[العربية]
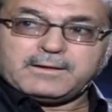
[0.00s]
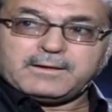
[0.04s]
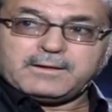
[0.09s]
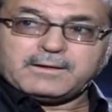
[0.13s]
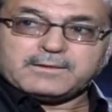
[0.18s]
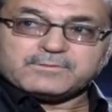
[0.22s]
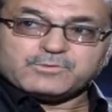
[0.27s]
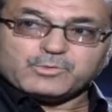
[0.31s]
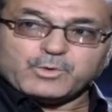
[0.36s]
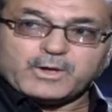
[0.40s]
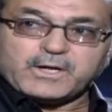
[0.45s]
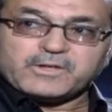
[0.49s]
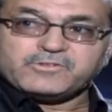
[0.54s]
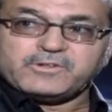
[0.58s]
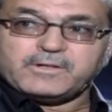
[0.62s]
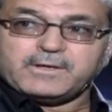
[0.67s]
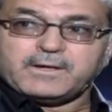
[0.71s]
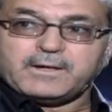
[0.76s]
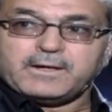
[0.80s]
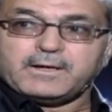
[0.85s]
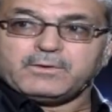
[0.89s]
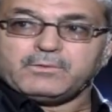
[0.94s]

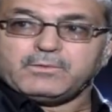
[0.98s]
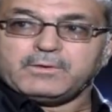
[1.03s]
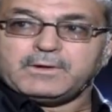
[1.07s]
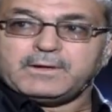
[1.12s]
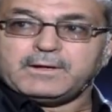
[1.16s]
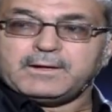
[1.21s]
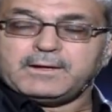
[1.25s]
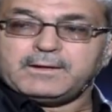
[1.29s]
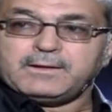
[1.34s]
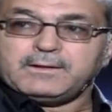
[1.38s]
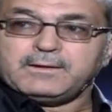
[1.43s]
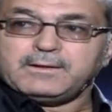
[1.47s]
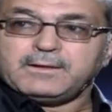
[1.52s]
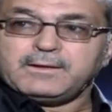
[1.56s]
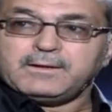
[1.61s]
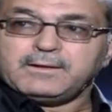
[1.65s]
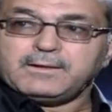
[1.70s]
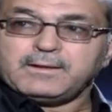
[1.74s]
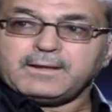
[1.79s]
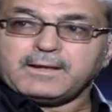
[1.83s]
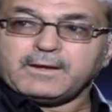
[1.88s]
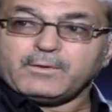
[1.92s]
أزواجها
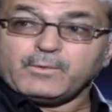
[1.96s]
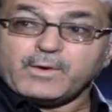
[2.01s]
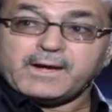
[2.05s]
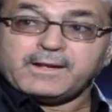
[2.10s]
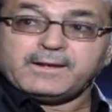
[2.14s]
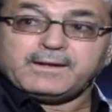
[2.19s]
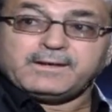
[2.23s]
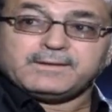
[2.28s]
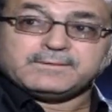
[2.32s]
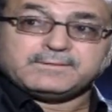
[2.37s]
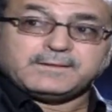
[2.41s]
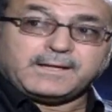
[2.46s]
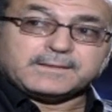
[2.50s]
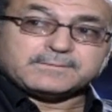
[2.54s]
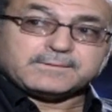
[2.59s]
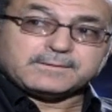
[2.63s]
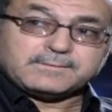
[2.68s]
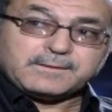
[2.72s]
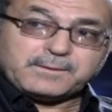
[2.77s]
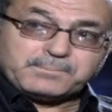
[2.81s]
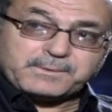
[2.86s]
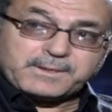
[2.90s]
والعوائل التي
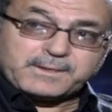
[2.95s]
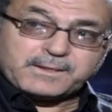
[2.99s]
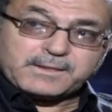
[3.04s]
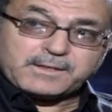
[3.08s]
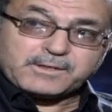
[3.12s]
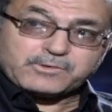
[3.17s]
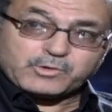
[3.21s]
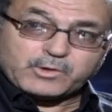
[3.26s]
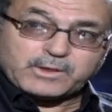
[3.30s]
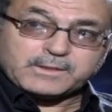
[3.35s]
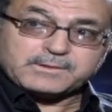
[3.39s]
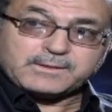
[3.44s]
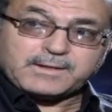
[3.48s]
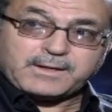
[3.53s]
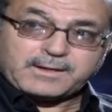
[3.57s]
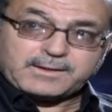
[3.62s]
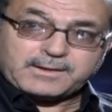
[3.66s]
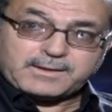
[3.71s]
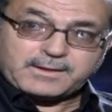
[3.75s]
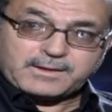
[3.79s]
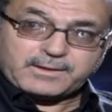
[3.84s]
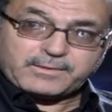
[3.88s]
أعطت أبنائها شهداء
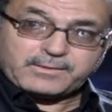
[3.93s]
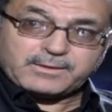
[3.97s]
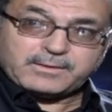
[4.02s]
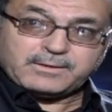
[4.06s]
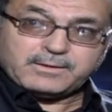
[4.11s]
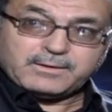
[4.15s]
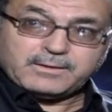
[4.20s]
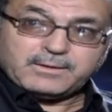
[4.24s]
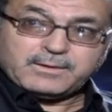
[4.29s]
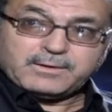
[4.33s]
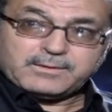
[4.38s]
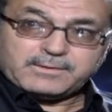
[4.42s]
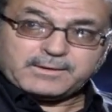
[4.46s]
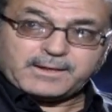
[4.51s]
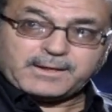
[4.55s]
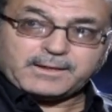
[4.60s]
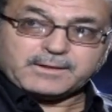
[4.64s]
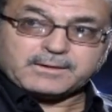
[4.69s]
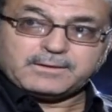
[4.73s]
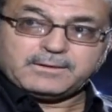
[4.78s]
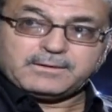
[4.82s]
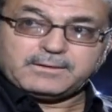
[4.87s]
على هذا
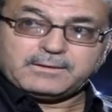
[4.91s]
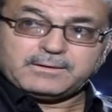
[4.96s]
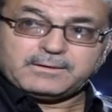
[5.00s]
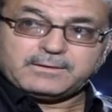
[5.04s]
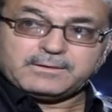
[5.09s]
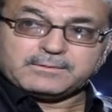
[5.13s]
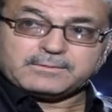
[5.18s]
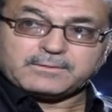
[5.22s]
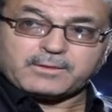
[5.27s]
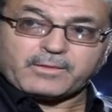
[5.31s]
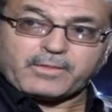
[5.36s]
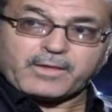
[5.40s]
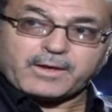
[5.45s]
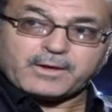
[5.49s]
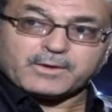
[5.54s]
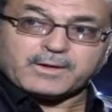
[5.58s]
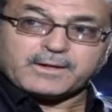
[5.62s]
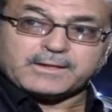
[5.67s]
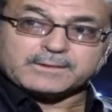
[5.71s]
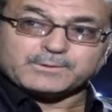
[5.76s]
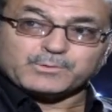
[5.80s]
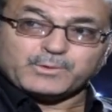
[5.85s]
النحر
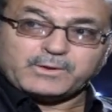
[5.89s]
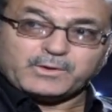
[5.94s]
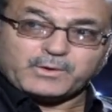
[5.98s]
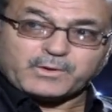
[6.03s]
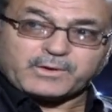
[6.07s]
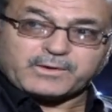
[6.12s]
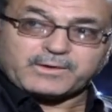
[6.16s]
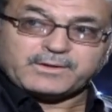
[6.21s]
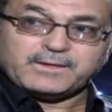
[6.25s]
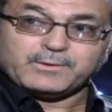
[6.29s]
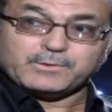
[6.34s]
التظاهرات والحرية